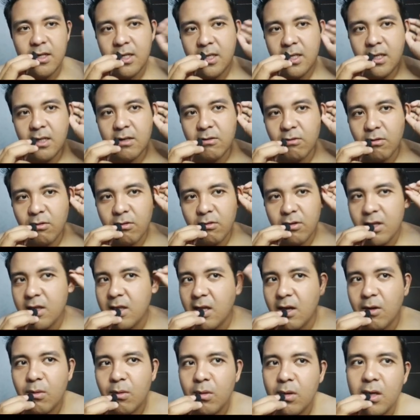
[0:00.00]
ini kalau
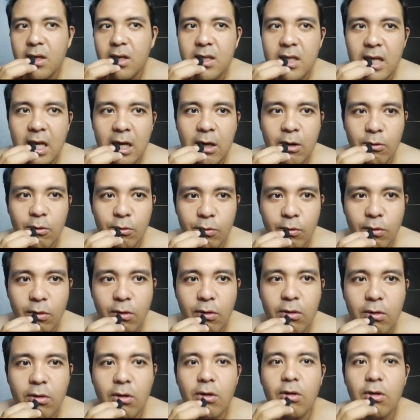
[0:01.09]
ditaruh ke Yan Luo,